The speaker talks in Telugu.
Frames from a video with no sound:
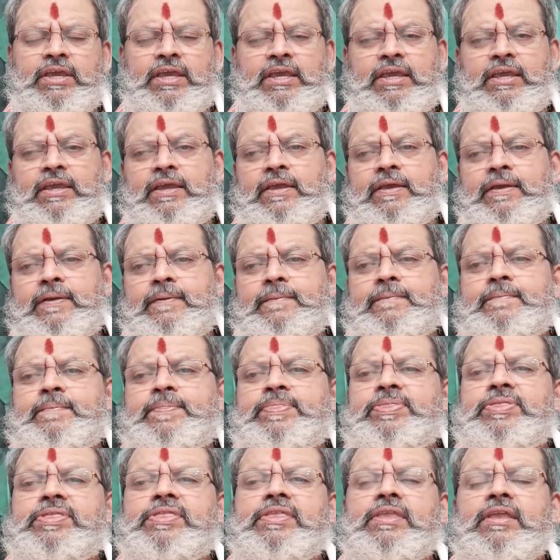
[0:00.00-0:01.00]
ఈ
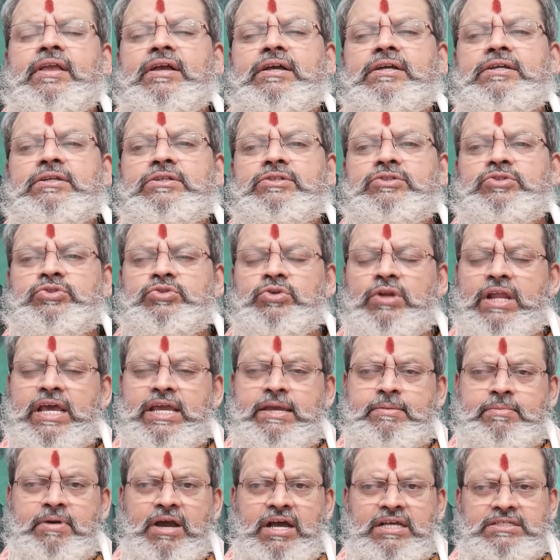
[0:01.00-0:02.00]

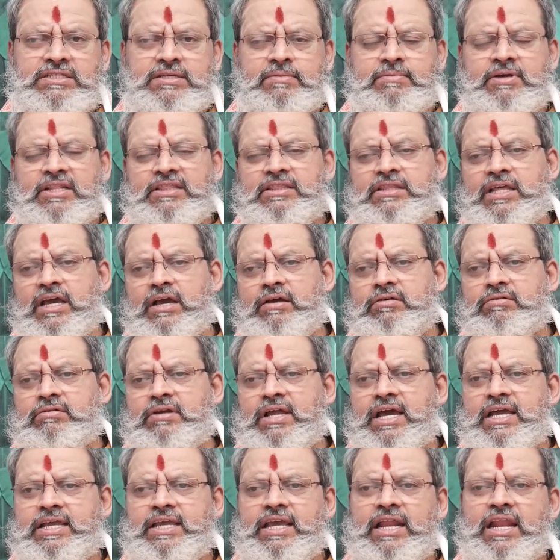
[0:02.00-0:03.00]
జులై మాసమంతా
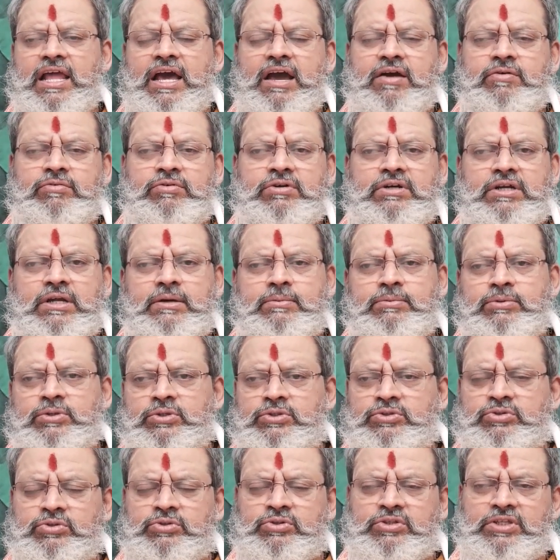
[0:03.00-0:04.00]
కూడా ఎలా
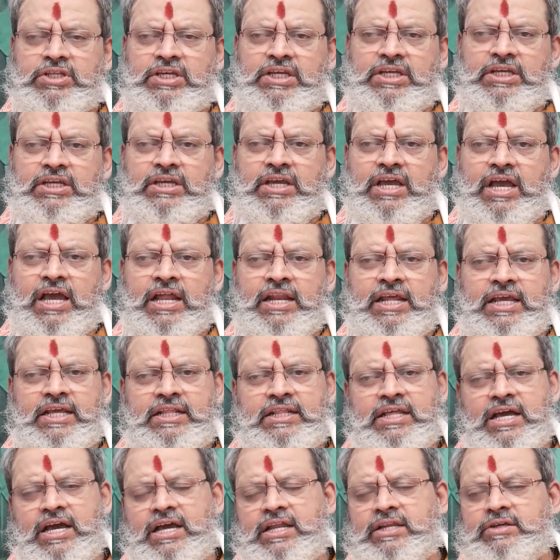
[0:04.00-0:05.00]
ఉండబోతుంది అనే
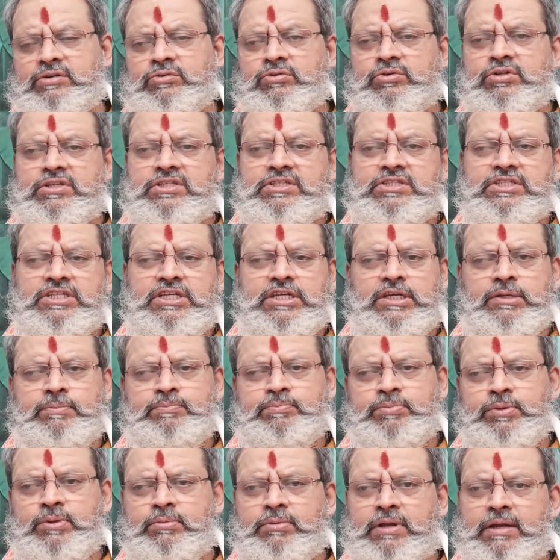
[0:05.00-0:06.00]
దాని గురించి
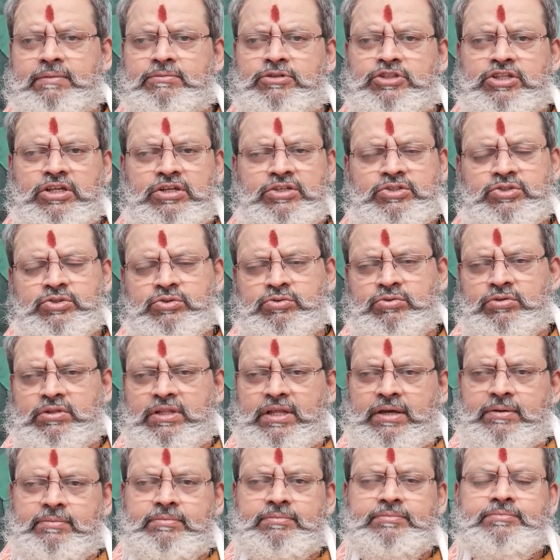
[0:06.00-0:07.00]
ఇప్పుడు మనము
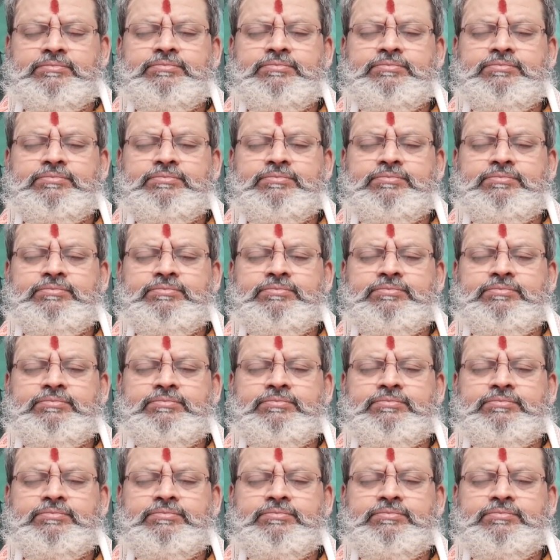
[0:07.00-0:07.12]
తెలుసుకుందాం